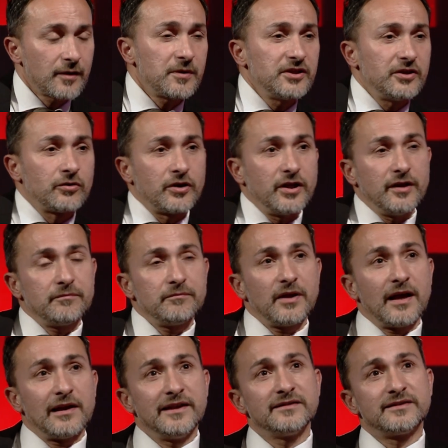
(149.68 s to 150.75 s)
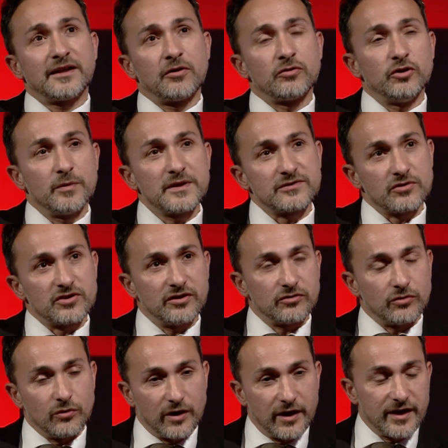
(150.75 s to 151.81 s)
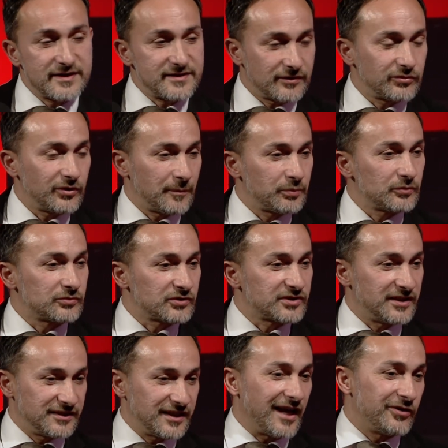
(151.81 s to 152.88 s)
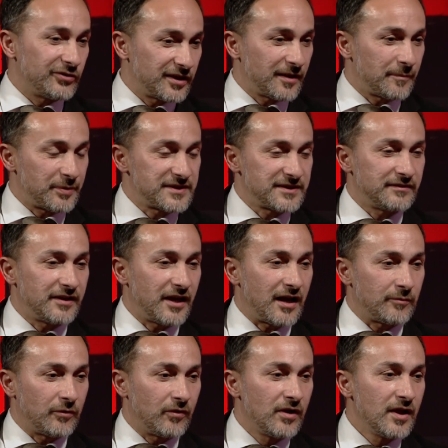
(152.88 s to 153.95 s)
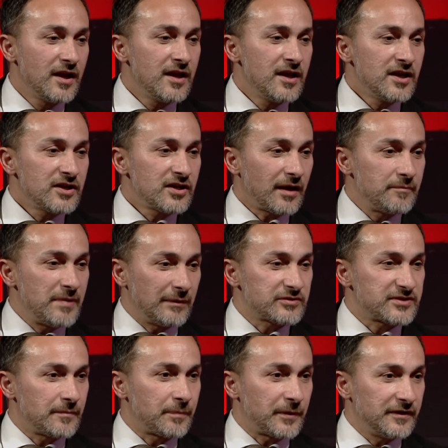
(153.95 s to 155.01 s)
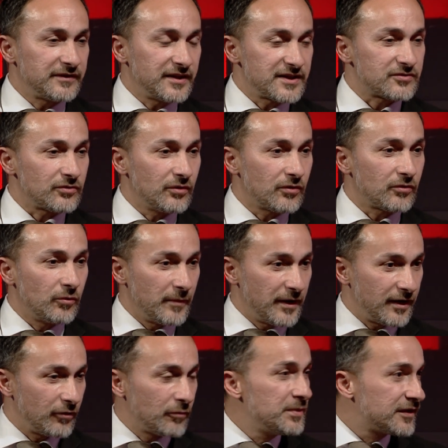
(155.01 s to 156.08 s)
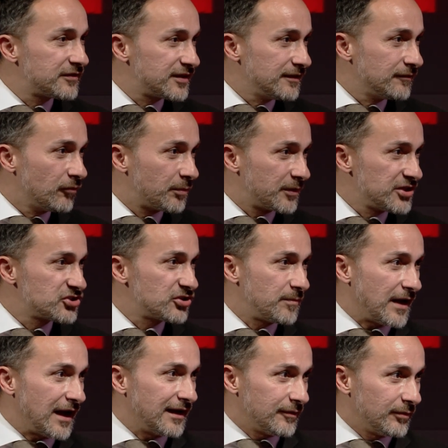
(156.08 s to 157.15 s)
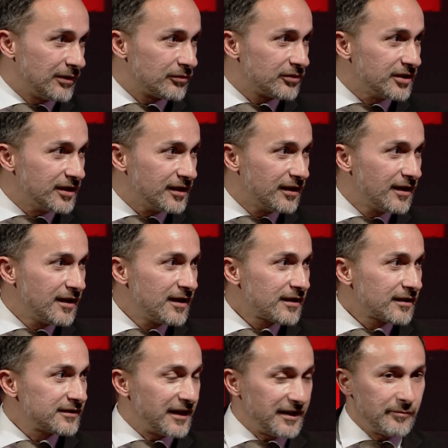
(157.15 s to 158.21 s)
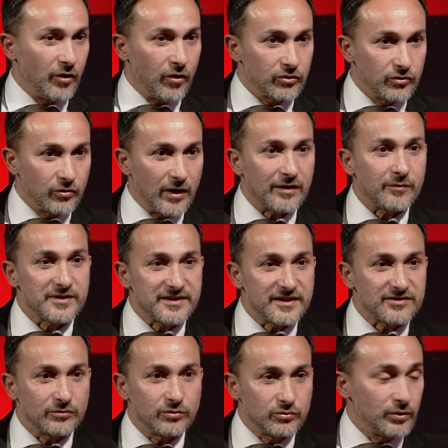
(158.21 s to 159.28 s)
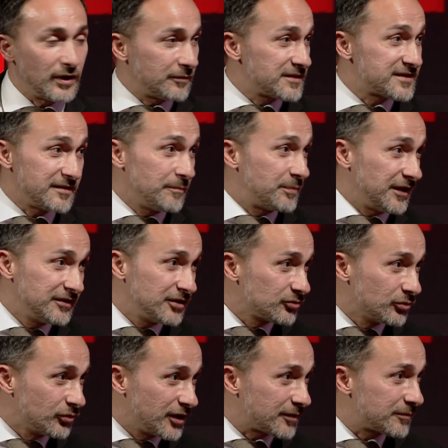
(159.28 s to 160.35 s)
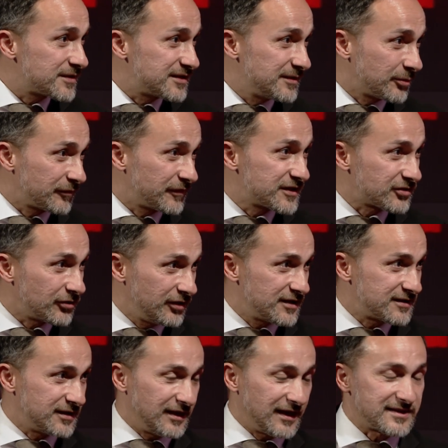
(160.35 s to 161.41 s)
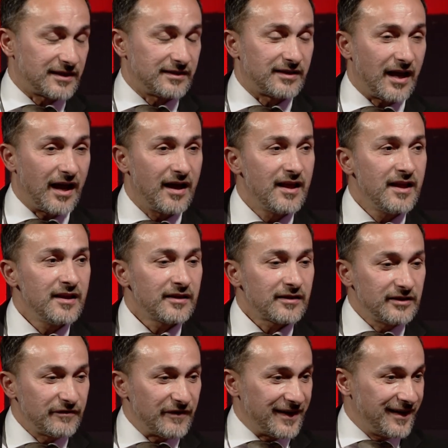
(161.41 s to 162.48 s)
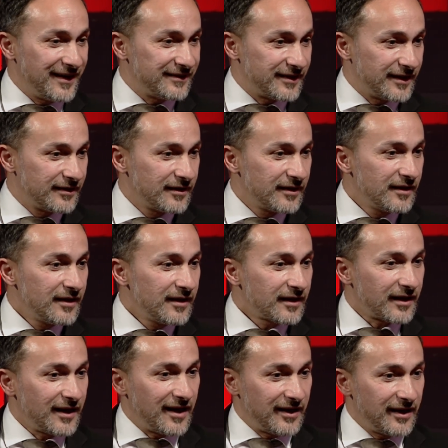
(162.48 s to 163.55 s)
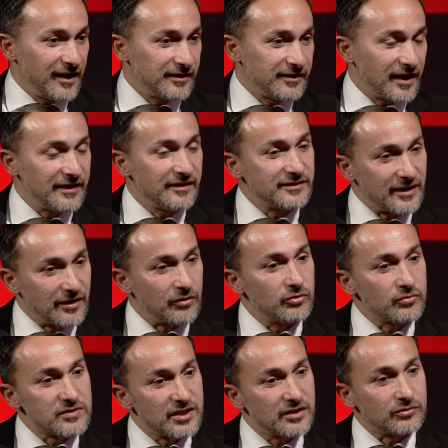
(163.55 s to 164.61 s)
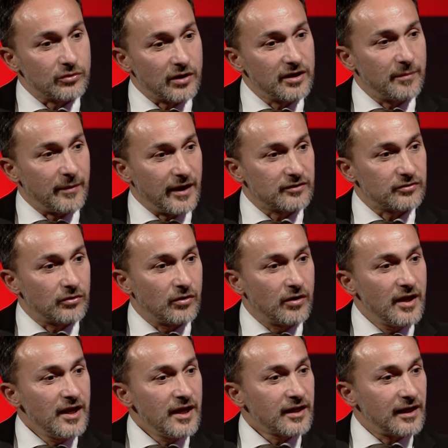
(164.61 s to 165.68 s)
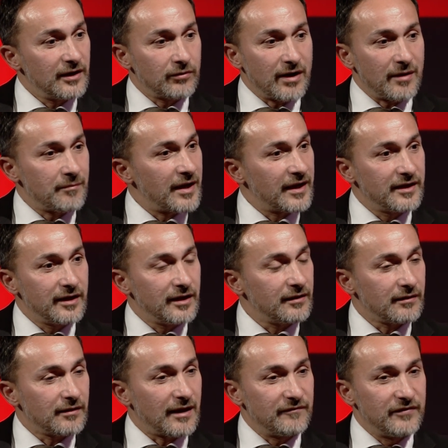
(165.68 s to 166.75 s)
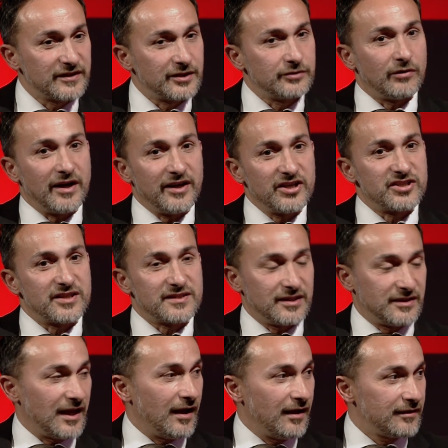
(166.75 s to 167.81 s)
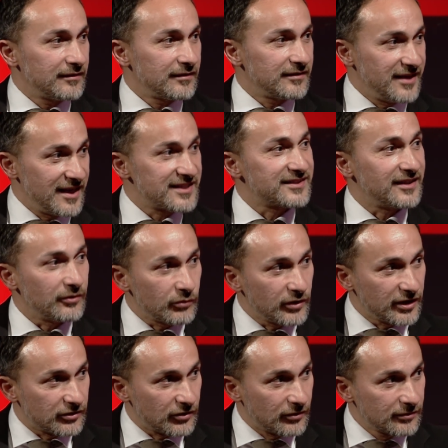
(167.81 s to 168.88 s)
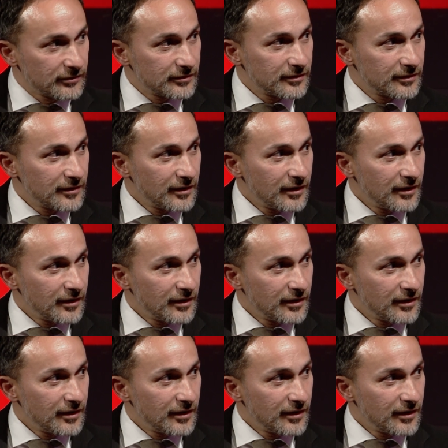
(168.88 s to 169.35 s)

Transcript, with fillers: E quindi noi all'interno di questo settore, che è il settore appunto sanitario che rappresentiamo, abbiamo sempre inteso come obiettivo principale quello di dare modo a queste strutture, a questi imprenditori, a questi professionisti della sanità di fare rete, creare rete all'interno di un settore, ripeto, che non ha mai avvertito la necessità di essere unito.